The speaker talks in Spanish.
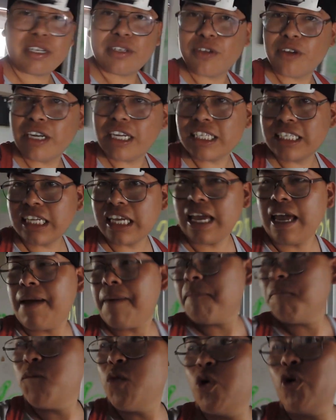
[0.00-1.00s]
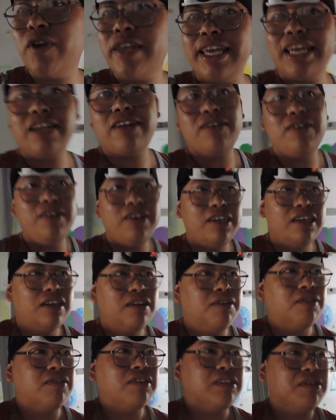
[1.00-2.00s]
personas que murieron
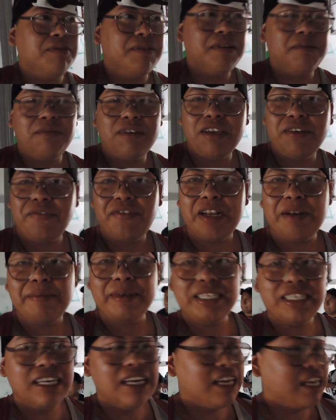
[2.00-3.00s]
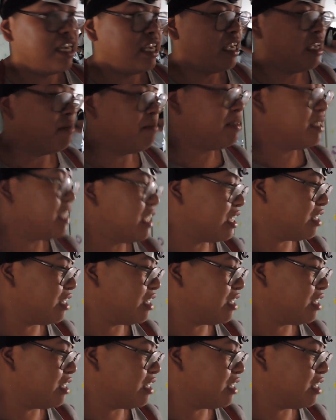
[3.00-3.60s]
o estuvieron muy enfermas, me